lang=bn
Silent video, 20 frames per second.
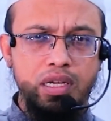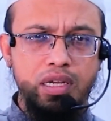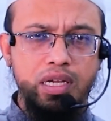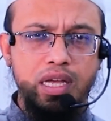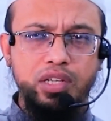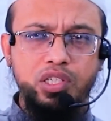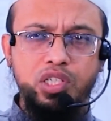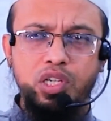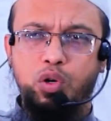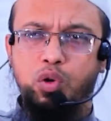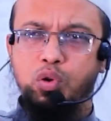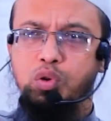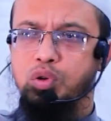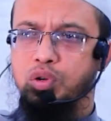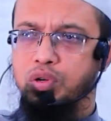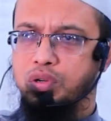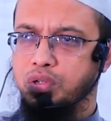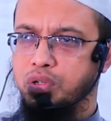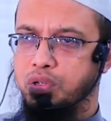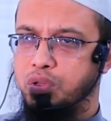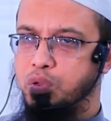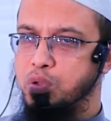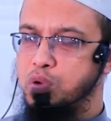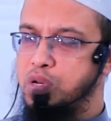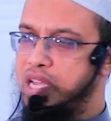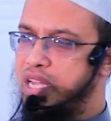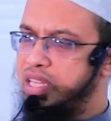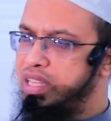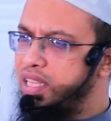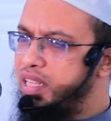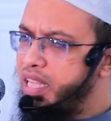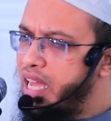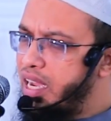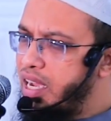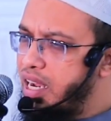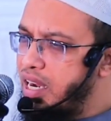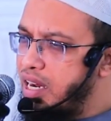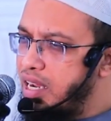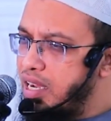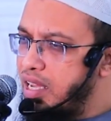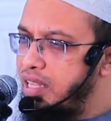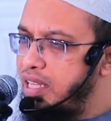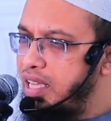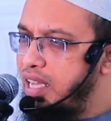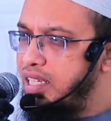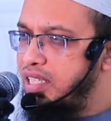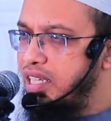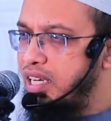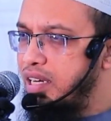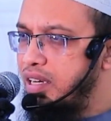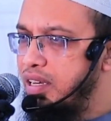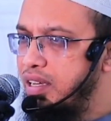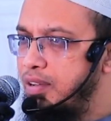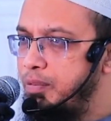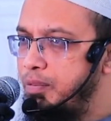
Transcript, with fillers: ইয়ার যে দুনিয়াতে ধাক্কা টাক্কা দিয়েছেন